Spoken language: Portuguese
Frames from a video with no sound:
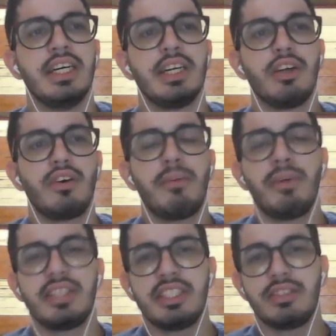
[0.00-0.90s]
Logo
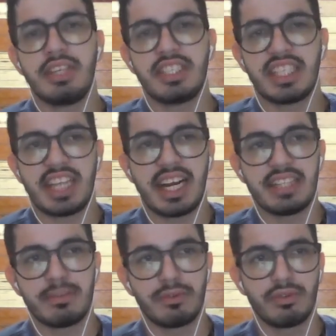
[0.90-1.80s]
após isso, eles são
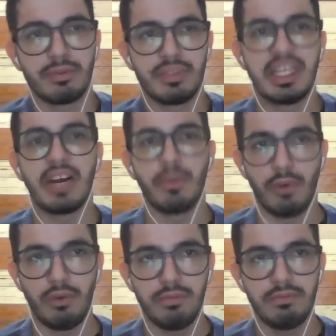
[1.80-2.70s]
atacados por um grupo de
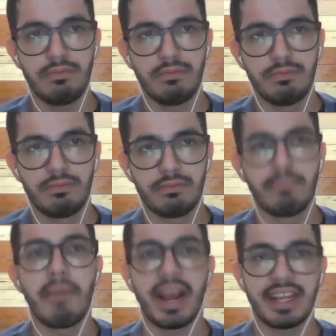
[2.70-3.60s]
Alomon,
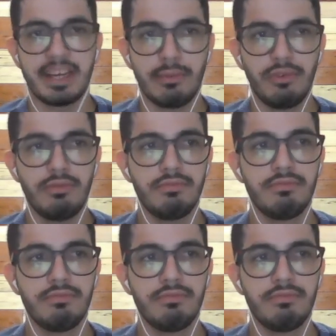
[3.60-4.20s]
Mega Dramon